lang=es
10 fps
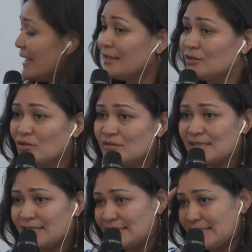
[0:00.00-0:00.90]

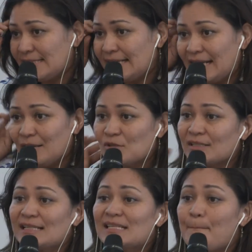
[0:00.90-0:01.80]
Entonces, si
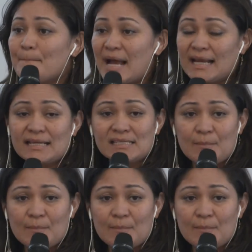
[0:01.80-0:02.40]
queremos que, que